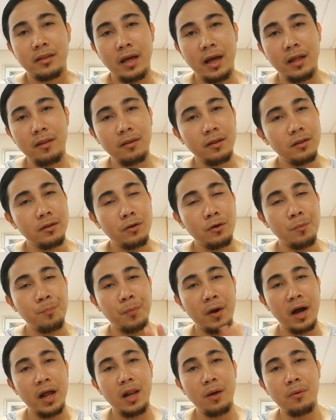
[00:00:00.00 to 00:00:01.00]
Then,
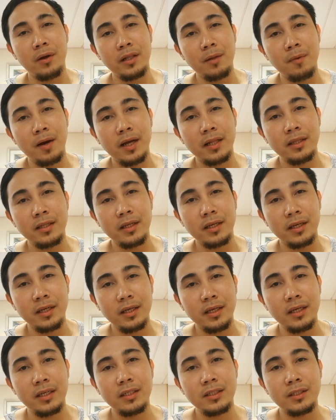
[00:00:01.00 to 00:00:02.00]
yung pangalawa naman
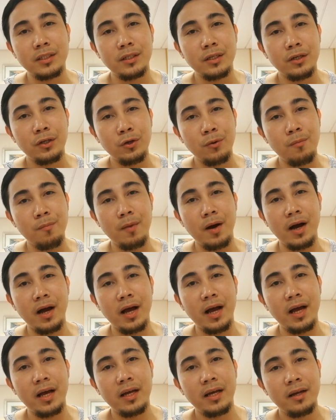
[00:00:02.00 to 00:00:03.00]
is yung
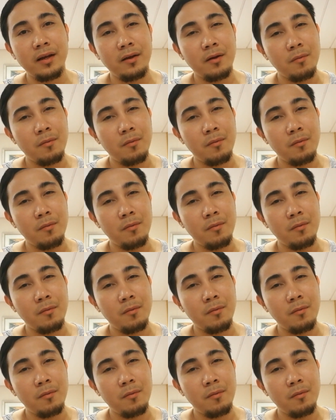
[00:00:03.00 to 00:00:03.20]
mga